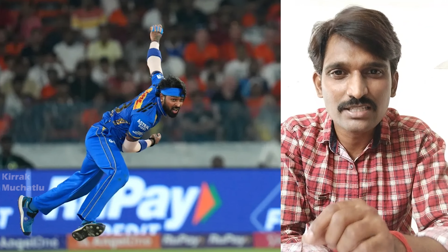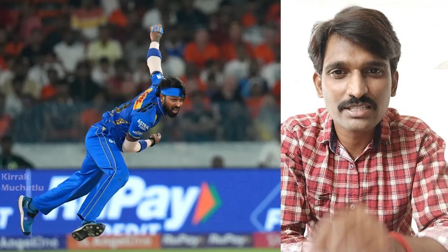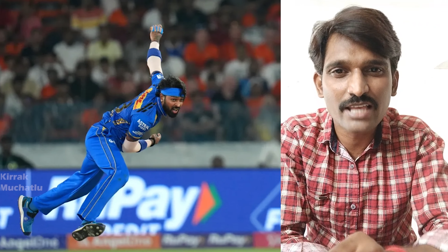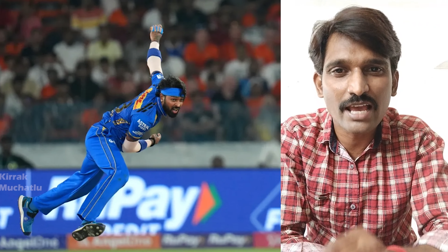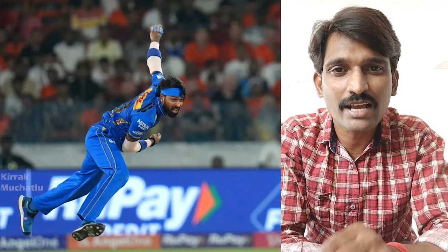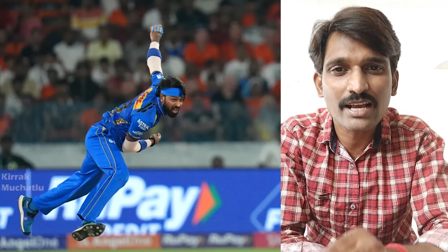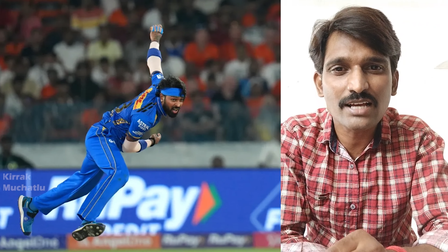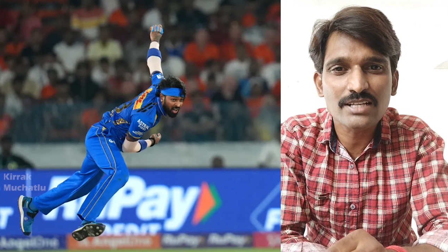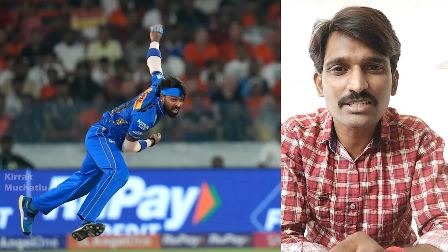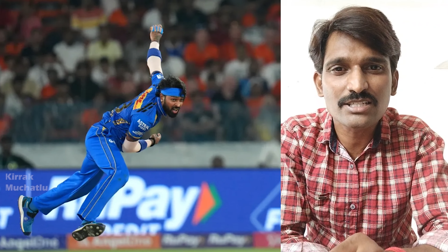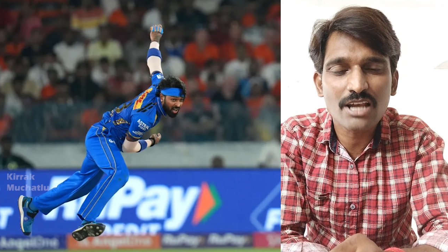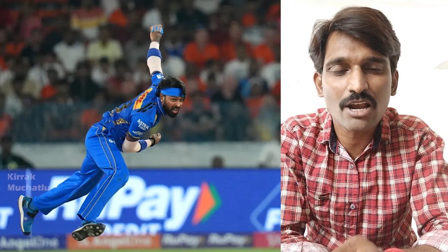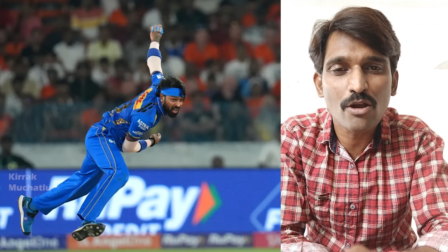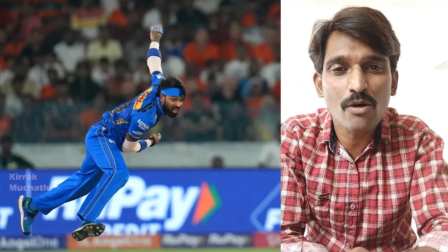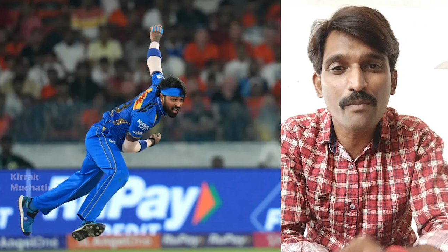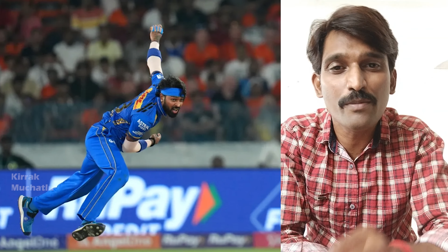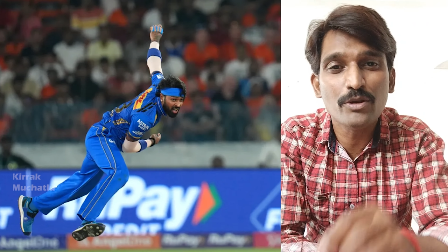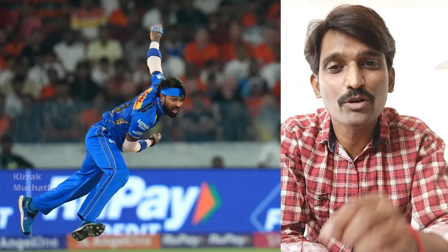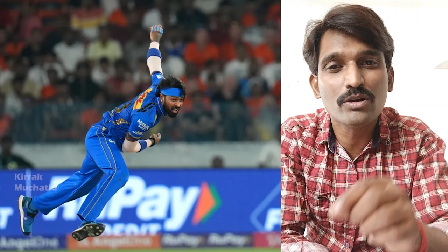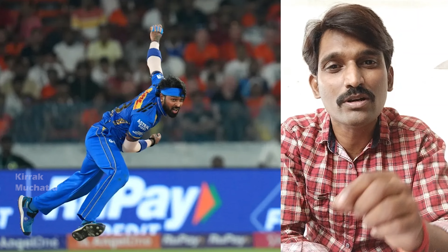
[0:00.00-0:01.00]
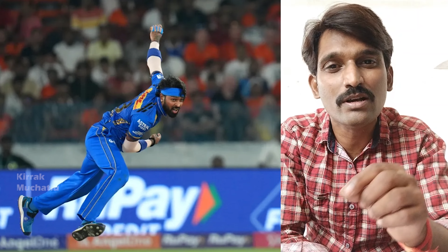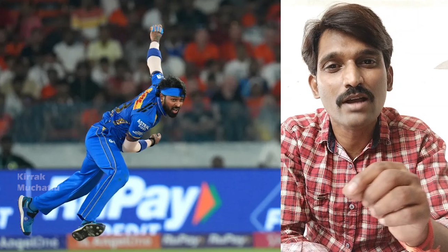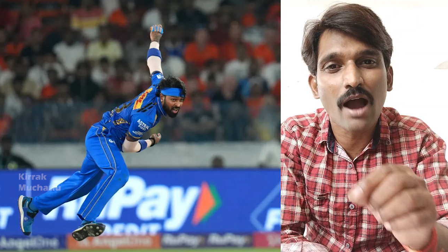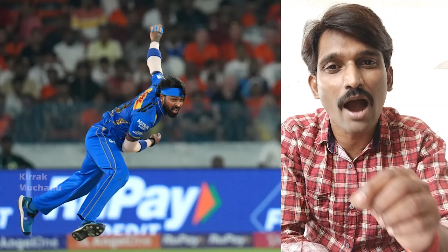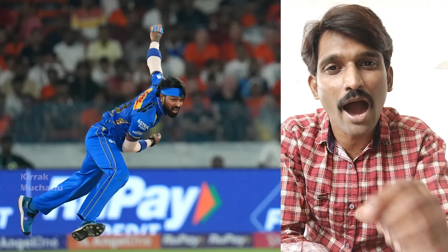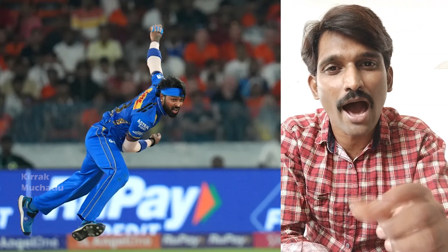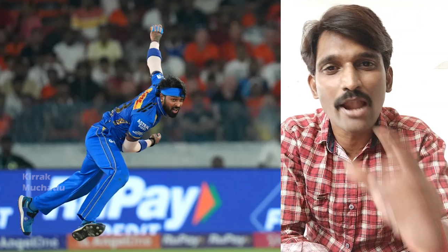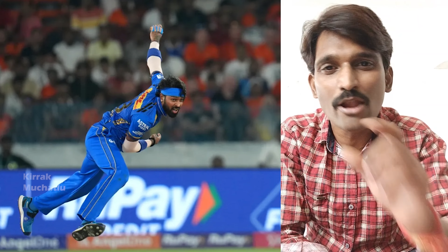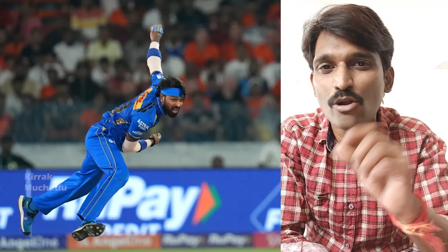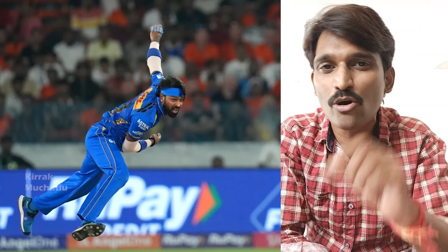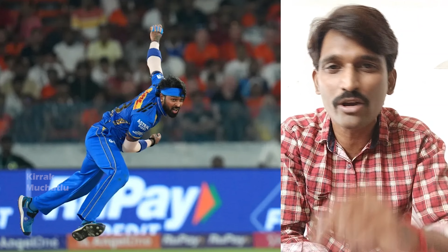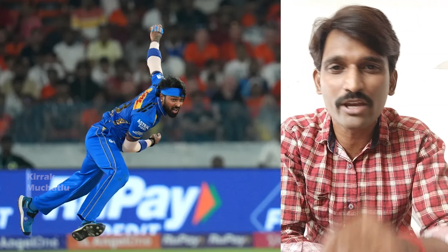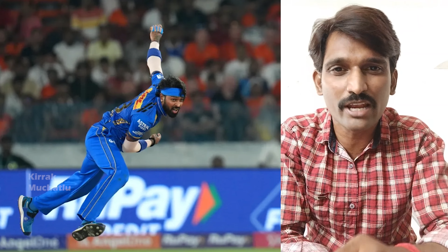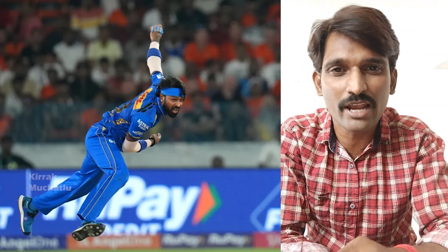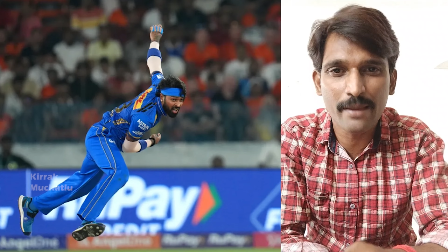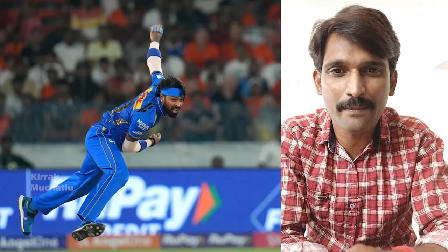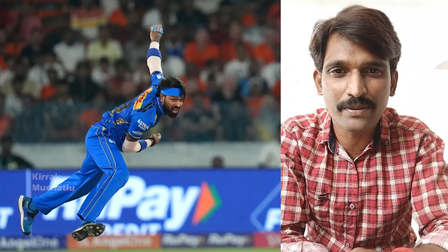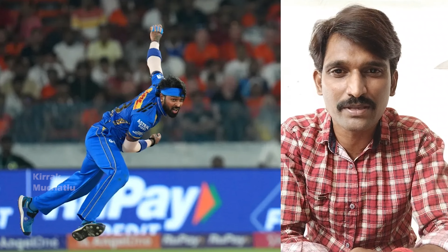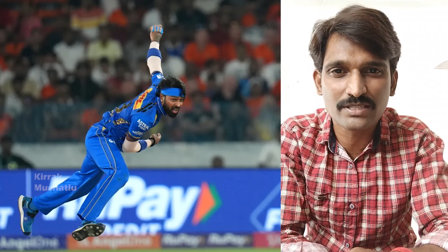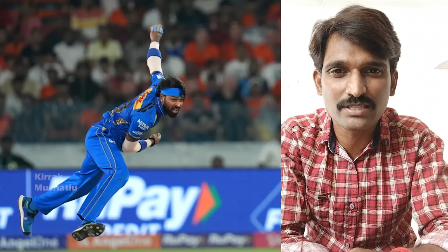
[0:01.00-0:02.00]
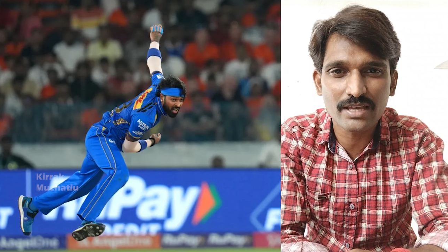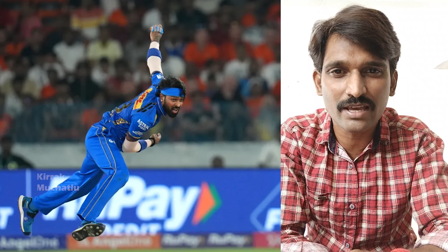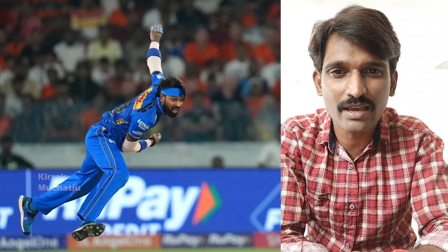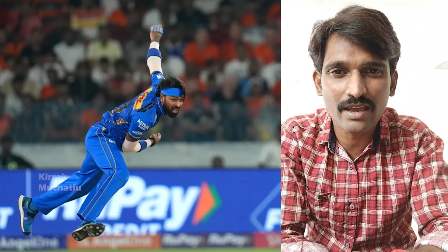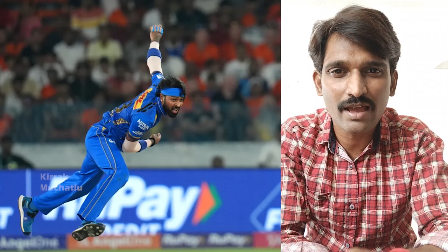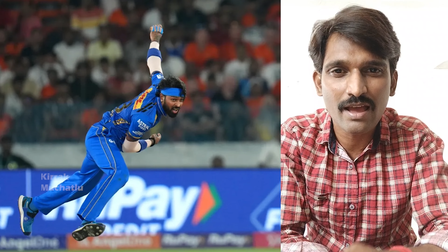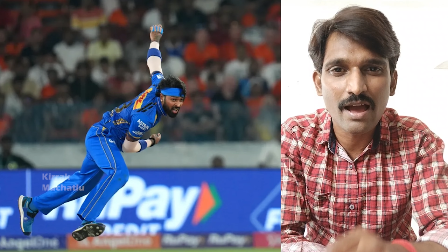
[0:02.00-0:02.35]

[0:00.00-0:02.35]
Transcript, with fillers: సెకండ్స్లలో మీరు గాల్లోకి లేపేస్తే